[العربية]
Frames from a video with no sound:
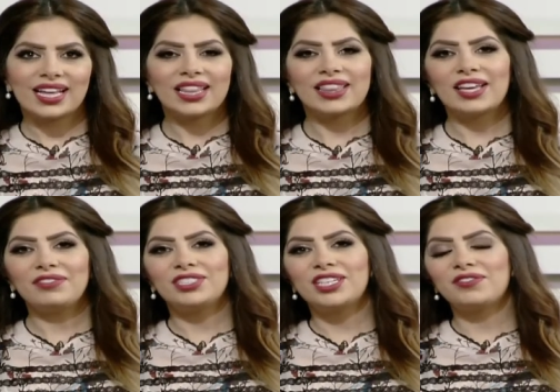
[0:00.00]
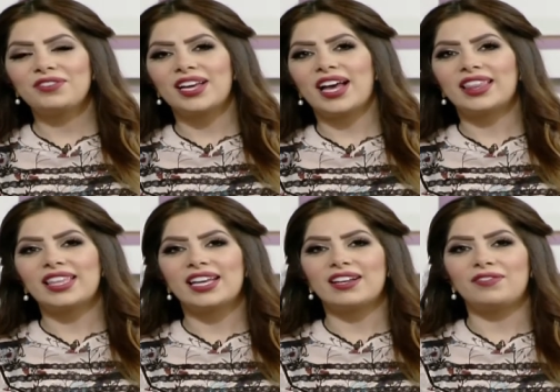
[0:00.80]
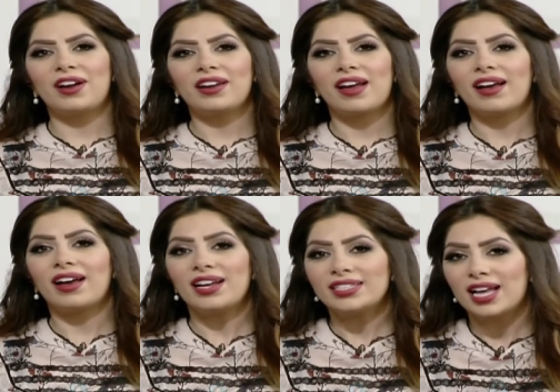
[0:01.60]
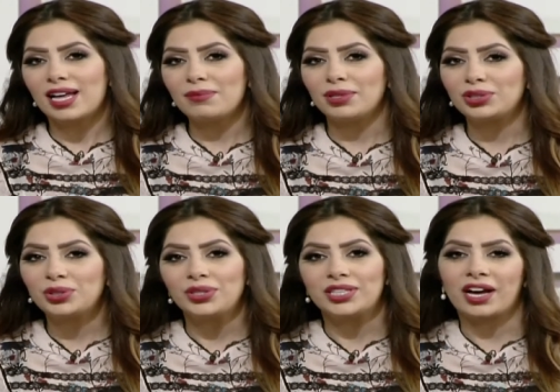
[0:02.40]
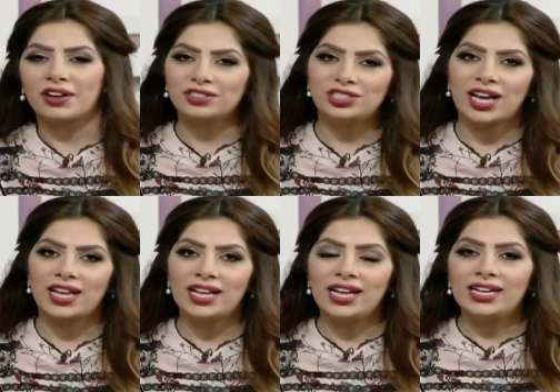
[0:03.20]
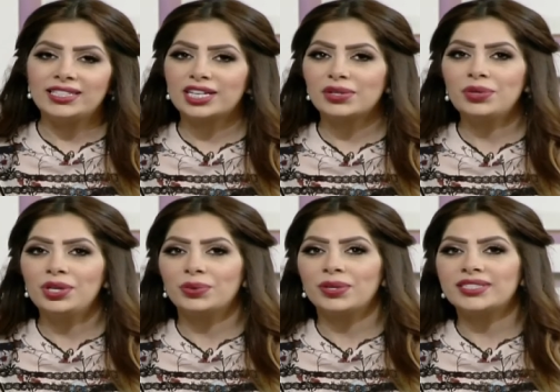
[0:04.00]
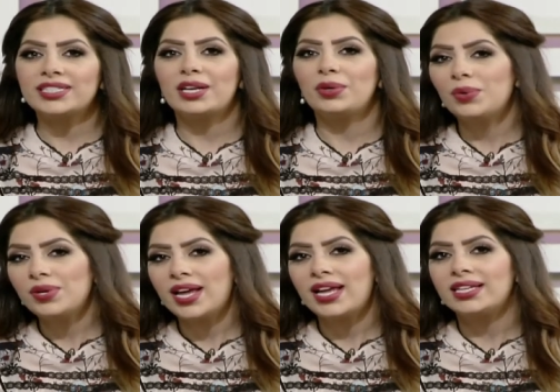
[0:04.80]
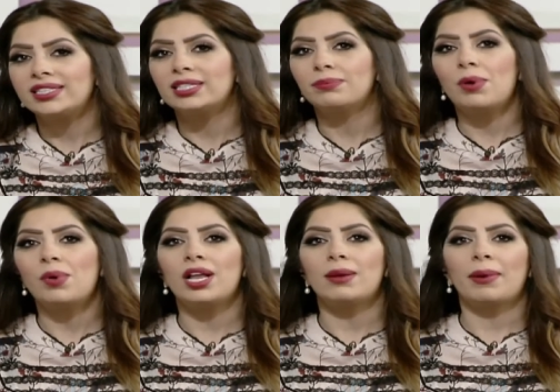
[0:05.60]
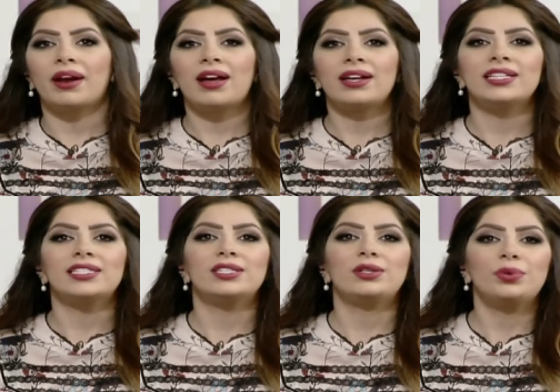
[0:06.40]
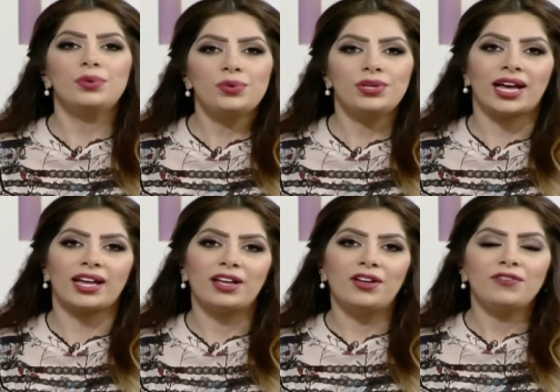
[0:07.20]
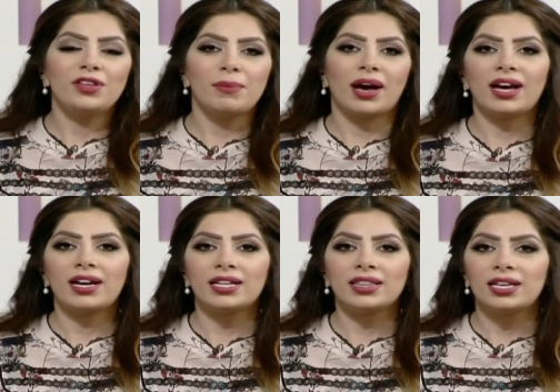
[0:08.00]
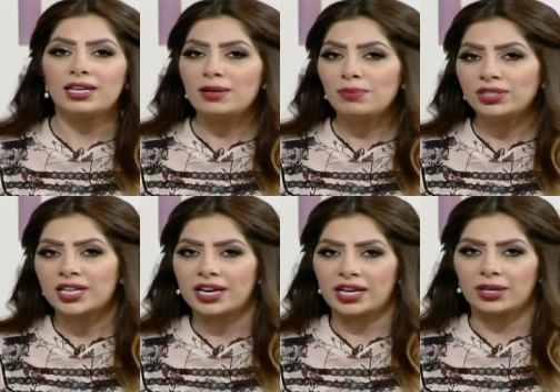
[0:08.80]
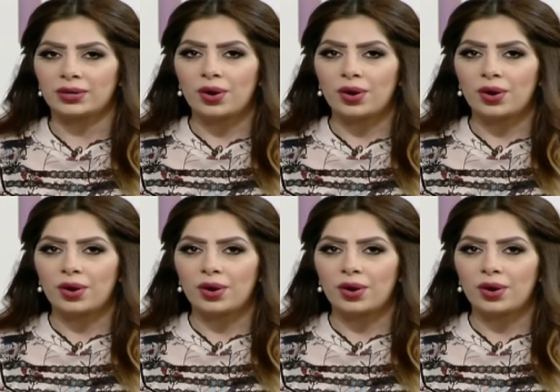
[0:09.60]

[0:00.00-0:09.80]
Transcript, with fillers: ضيفتي في هذه الفقرة قادها مشروع تخرجها لتكون الكويتية الأولى اللي تتبوأ المراكز الأولى في معارض للمخترعين